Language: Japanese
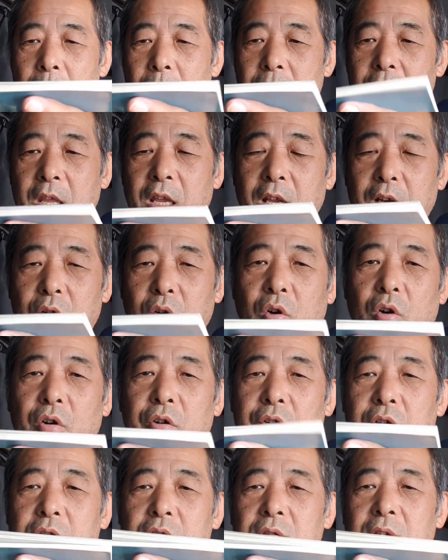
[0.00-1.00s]
で、
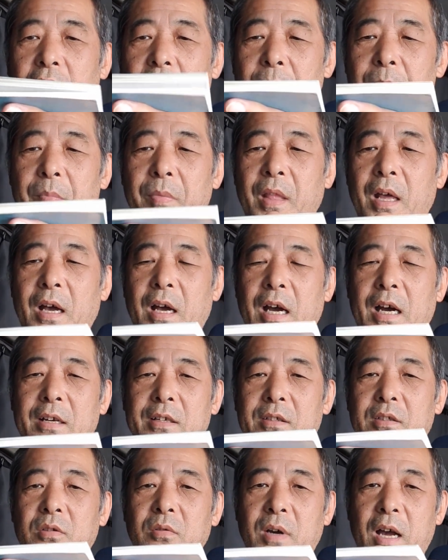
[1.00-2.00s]
能力は、あ
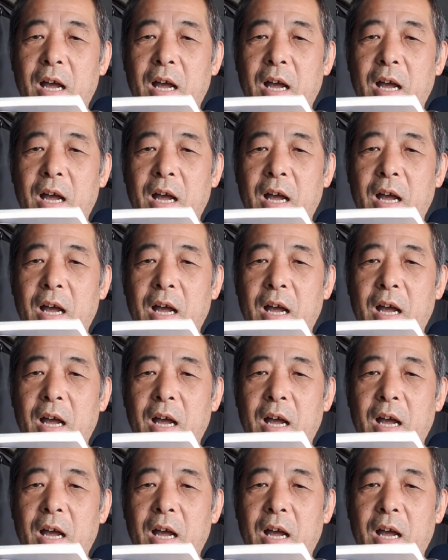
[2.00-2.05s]
る人